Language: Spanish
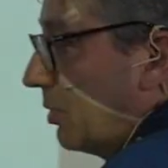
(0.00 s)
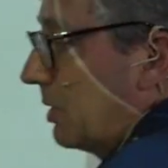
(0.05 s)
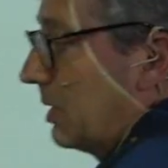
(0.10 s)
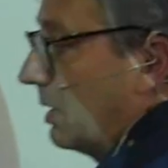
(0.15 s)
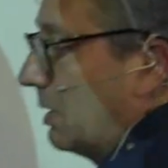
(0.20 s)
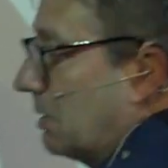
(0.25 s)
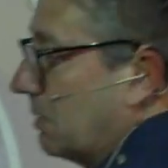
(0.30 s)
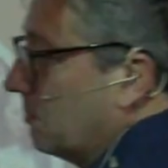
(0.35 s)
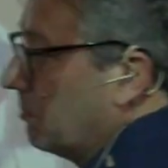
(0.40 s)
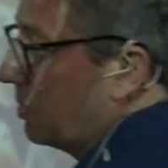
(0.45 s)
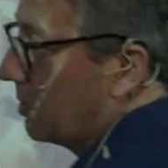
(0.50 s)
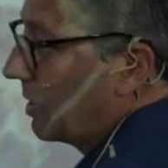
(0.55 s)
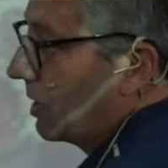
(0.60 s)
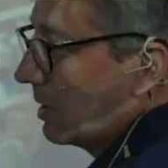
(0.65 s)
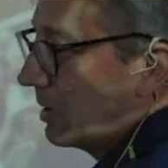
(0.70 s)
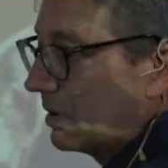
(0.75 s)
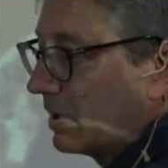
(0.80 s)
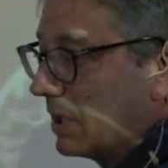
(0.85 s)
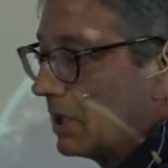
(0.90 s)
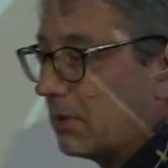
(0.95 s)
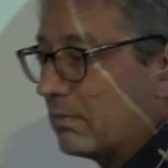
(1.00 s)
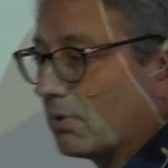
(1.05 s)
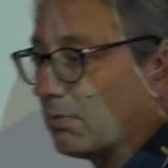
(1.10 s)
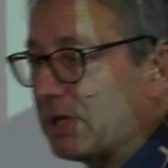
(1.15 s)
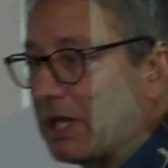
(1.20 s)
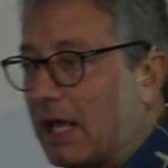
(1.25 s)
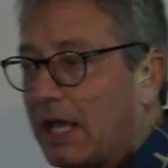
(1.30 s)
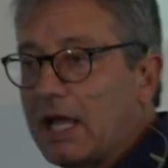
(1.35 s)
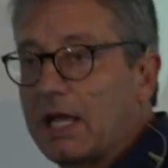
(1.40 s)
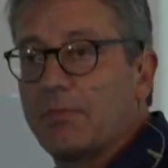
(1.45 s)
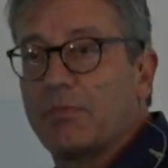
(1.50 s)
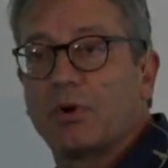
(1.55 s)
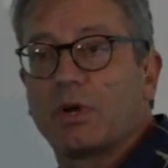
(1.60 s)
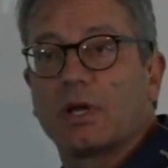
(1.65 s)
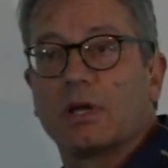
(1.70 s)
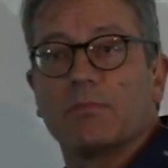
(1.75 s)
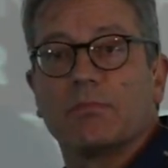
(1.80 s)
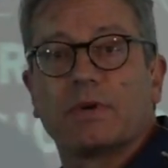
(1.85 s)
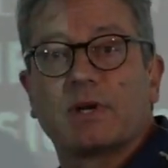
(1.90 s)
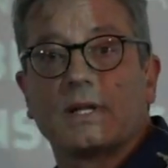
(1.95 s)
porque, porque tiene propiedades,
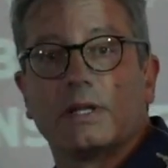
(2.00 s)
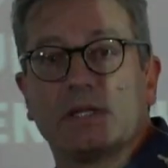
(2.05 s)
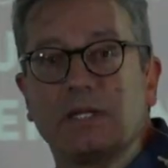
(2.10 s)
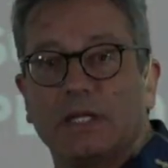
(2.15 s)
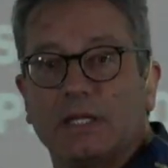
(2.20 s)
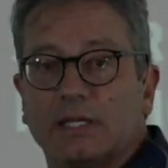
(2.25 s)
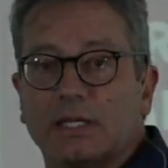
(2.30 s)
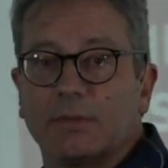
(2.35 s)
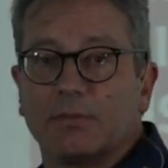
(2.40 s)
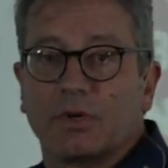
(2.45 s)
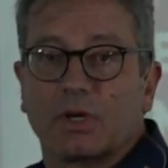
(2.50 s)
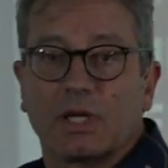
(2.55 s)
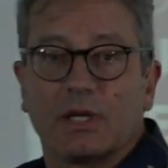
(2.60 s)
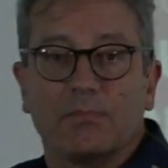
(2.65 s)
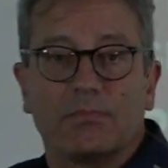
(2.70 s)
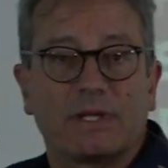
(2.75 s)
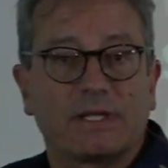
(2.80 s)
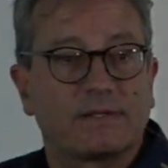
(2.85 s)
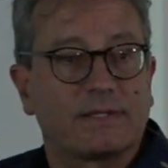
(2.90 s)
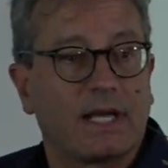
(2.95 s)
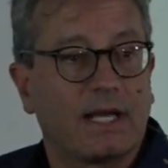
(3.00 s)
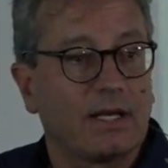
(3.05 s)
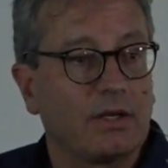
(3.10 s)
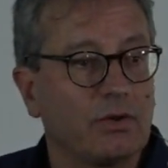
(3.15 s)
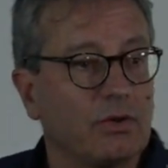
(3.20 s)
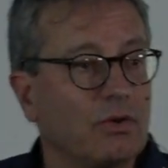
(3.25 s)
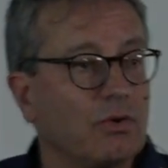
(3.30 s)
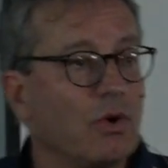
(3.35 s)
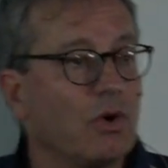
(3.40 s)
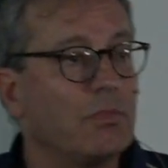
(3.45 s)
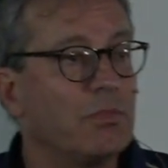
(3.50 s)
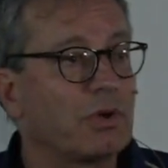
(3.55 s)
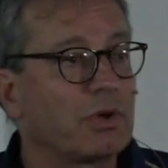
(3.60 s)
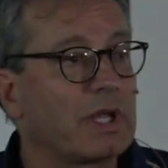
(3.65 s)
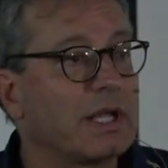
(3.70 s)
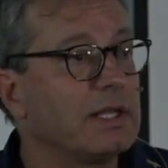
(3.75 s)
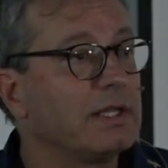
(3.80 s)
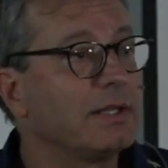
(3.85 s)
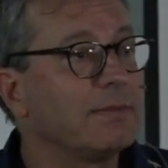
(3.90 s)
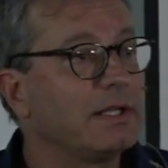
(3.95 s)
porque es rentista, porque es empresario o
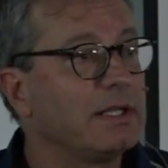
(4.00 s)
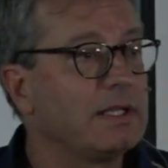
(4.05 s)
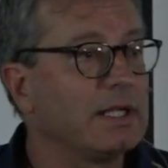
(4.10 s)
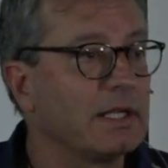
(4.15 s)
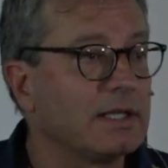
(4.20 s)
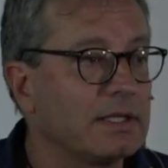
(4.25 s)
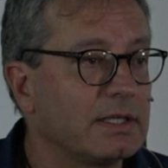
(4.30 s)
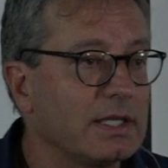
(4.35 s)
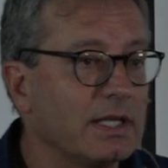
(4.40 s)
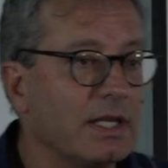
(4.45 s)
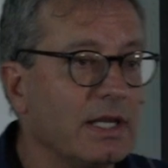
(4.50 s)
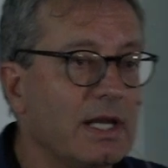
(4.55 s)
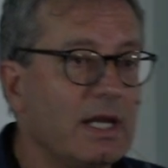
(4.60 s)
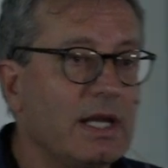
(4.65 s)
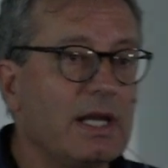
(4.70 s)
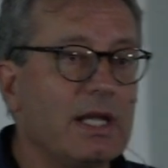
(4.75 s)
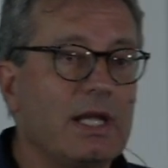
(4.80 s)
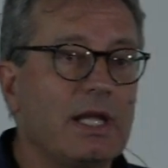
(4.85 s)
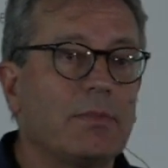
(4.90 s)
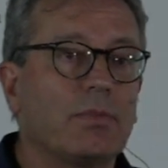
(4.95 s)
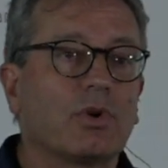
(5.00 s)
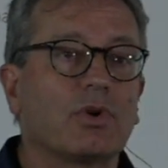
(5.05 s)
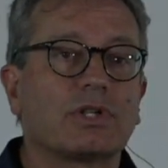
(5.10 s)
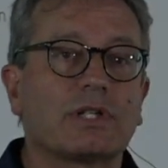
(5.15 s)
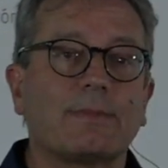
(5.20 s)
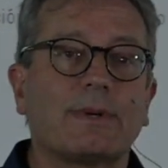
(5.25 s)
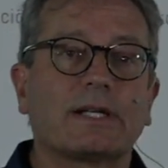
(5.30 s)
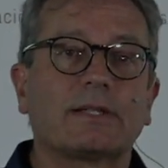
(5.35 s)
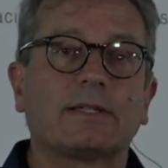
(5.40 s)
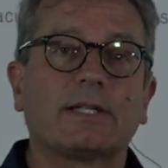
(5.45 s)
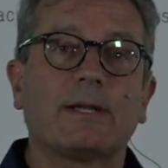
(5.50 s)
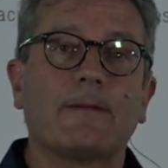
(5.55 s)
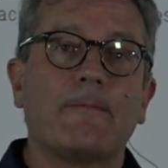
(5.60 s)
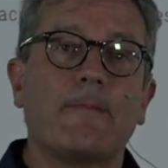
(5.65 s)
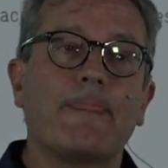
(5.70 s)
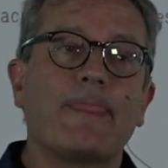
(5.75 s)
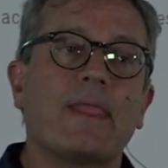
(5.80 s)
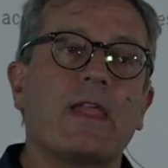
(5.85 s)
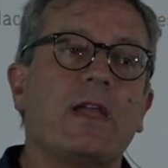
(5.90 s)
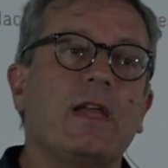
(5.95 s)
porque es independiente. Y por otra parte,
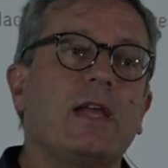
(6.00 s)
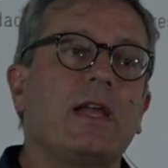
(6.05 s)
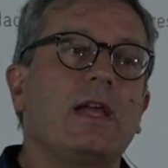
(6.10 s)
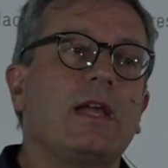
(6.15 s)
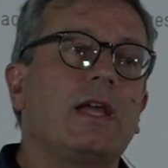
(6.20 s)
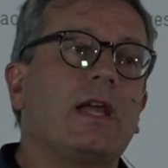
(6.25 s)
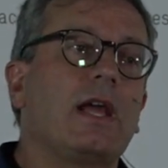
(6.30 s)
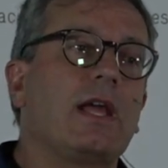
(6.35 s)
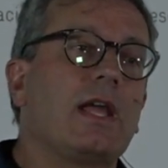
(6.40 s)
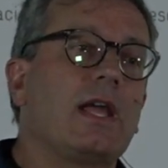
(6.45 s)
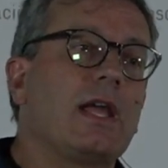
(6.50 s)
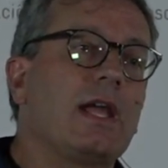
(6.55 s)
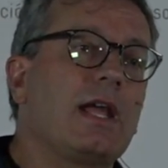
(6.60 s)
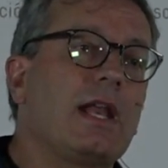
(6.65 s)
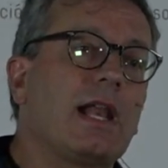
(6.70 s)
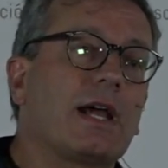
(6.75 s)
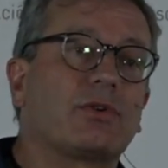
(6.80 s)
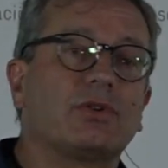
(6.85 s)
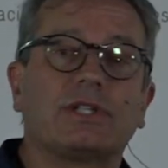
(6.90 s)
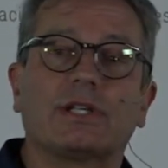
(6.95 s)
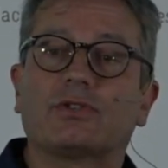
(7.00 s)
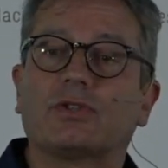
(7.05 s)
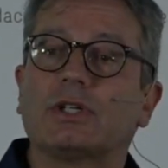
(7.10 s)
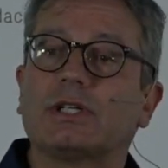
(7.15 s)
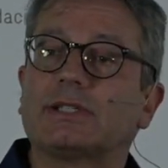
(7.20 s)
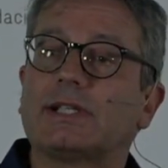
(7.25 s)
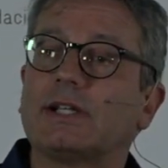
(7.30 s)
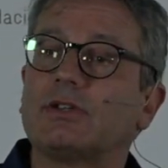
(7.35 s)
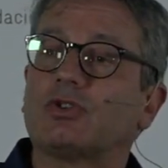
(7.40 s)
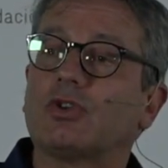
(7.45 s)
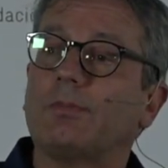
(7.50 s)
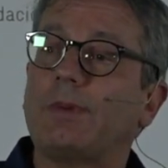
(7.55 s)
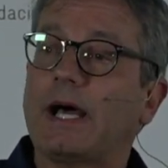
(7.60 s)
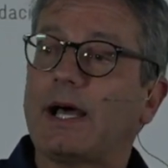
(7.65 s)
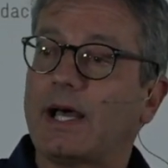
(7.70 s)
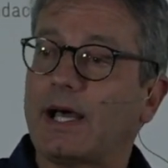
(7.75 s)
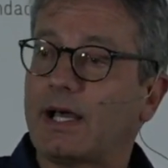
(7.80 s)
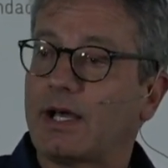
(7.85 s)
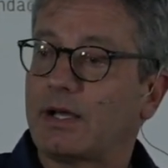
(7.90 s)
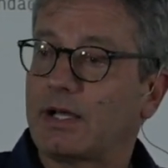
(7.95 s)
eh, las cotizaciones están
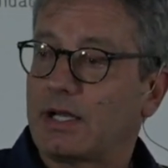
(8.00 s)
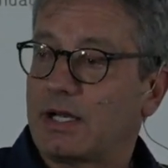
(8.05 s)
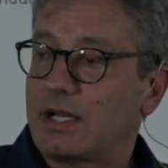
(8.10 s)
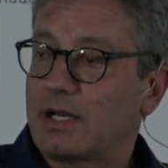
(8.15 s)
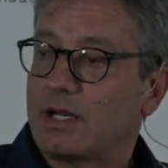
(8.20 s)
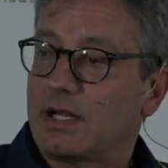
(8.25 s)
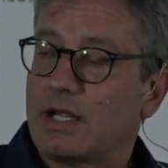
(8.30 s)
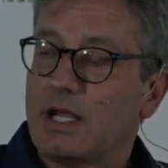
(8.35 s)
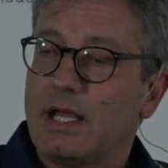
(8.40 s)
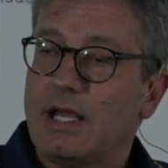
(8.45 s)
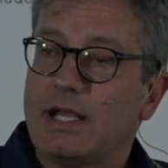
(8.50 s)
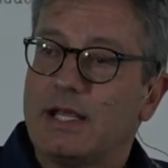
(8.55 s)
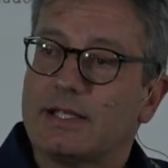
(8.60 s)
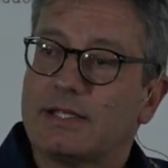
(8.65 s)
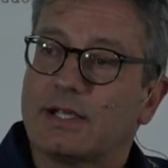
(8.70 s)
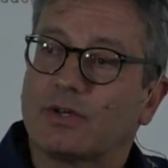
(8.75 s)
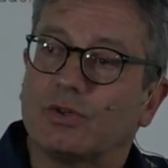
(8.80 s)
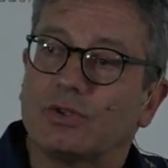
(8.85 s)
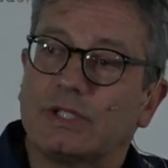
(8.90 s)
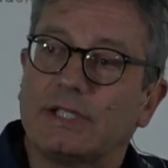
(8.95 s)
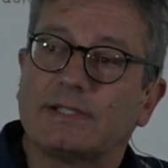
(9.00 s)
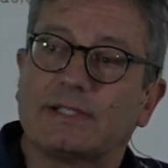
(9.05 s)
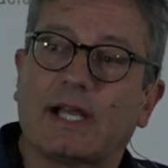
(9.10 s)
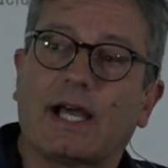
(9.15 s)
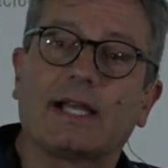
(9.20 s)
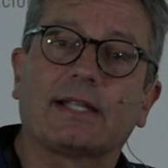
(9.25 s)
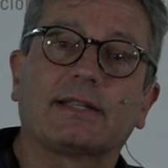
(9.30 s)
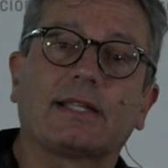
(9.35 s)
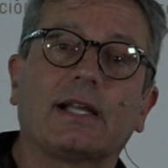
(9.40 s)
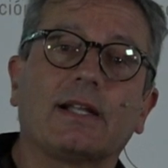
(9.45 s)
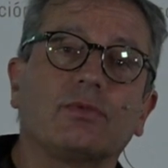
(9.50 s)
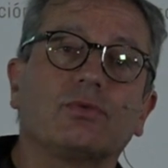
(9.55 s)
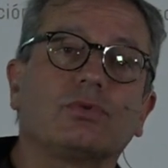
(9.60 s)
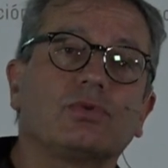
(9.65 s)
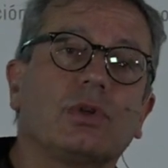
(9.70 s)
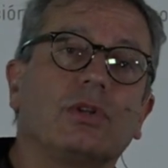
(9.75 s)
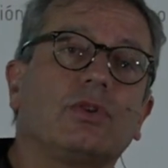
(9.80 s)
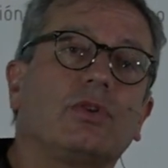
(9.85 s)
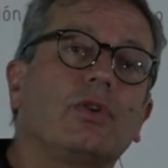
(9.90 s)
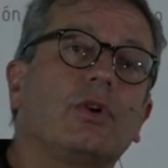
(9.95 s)
topadas. Eh, se cotiza hasta un
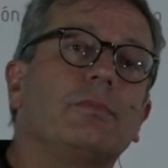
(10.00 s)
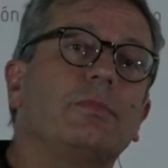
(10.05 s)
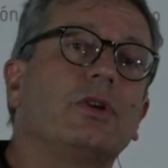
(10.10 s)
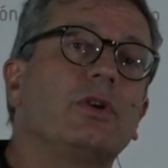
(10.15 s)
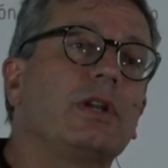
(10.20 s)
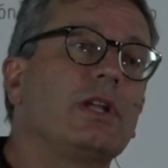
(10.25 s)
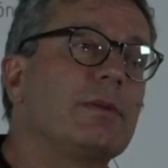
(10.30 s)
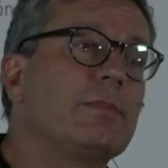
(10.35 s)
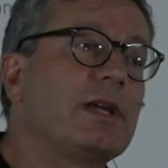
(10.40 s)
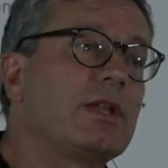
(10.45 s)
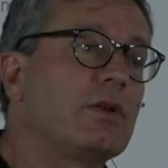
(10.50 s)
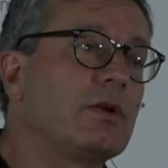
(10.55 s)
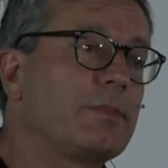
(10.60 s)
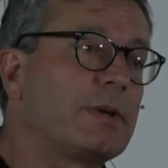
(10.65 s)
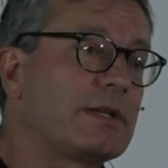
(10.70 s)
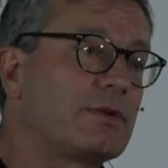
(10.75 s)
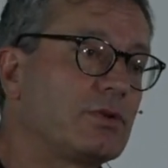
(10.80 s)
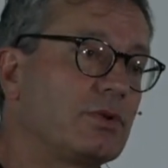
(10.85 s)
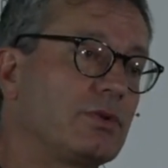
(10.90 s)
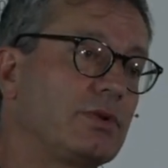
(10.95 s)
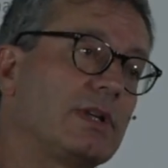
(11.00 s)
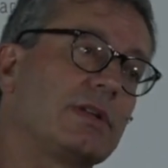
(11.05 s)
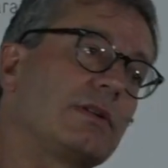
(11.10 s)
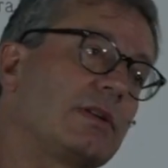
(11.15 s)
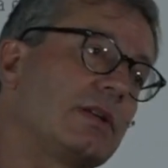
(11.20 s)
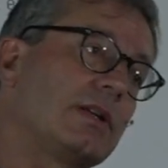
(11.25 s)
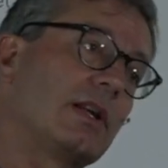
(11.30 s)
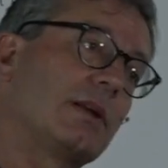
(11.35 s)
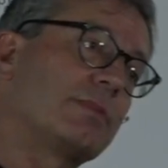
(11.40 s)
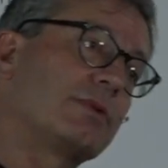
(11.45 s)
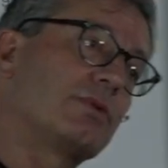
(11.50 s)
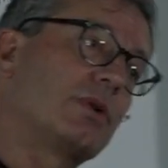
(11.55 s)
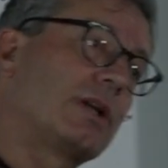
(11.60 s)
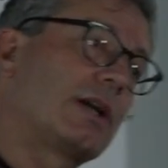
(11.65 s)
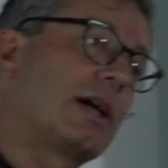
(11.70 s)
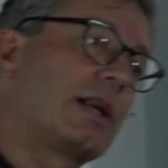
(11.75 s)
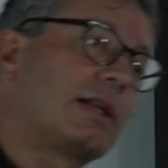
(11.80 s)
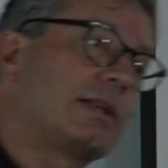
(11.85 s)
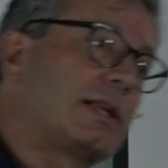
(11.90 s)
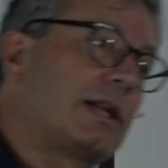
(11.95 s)
sueldo de 2 millones y medio de pesos y, la persona que
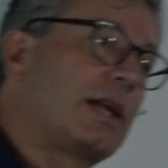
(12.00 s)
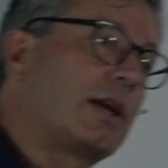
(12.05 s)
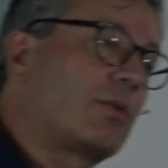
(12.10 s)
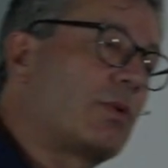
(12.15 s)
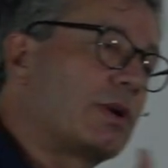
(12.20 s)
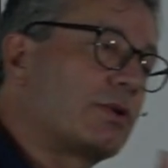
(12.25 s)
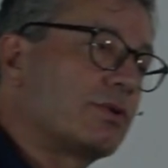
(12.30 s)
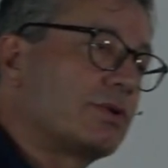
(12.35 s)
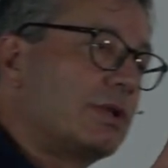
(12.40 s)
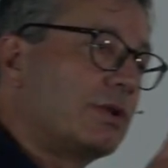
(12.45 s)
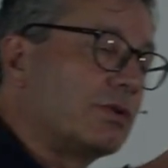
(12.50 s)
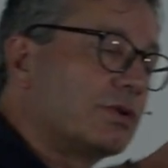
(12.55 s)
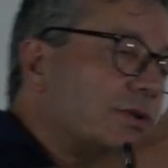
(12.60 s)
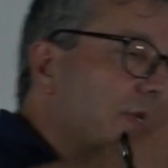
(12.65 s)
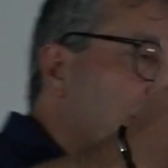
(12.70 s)
gana 3, 4, 5,